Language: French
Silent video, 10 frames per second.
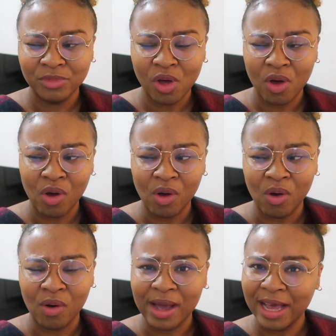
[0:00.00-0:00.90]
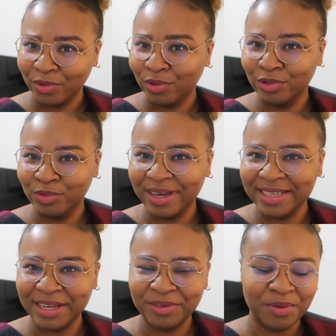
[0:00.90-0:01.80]
dans 4 jours
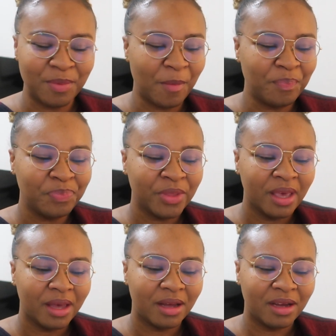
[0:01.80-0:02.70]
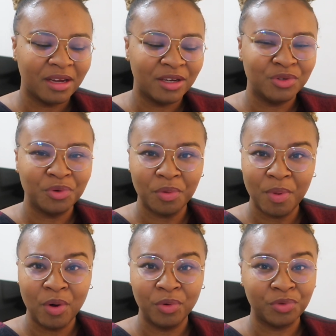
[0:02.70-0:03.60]
exactement, euh, je
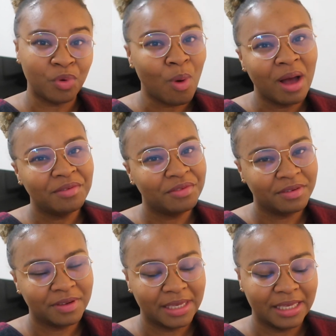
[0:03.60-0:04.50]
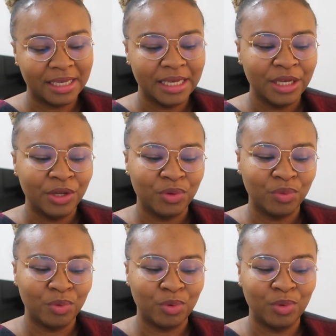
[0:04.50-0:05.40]
reprends le 3 février.
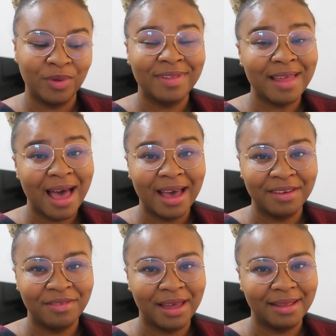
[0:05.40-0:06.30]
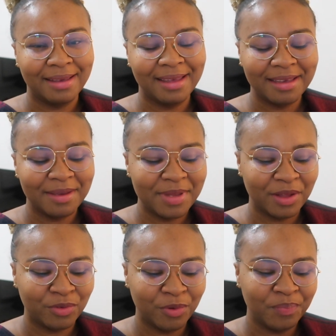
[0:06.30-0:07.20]
Donc euh, ça arrive très très
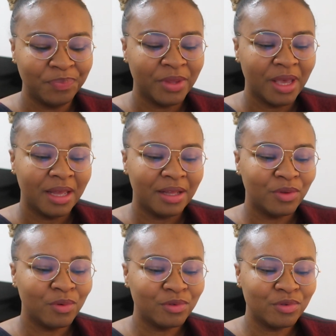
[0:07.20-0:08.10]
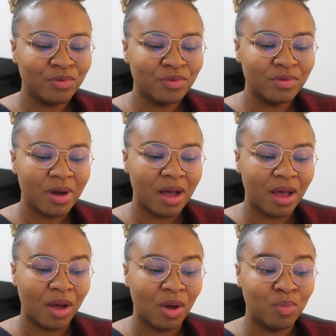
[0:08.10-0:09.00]
bientôt. Donc du coup
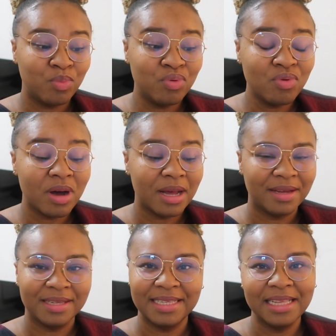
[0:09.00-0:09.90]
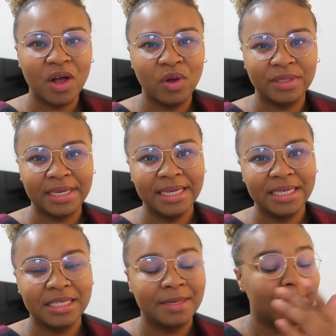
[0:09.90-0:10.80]
euh, pour euh, cette
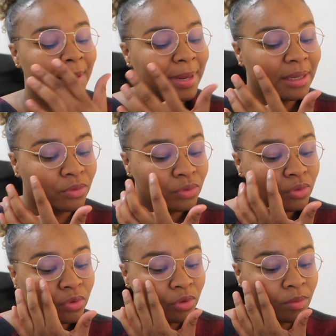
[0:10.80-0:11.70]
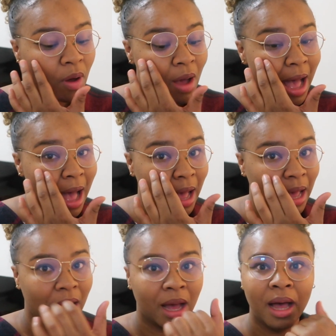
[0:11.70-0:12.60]
rentrée j'ai pas mal de documents
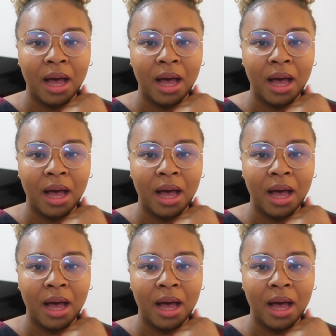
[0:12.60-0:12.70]
à,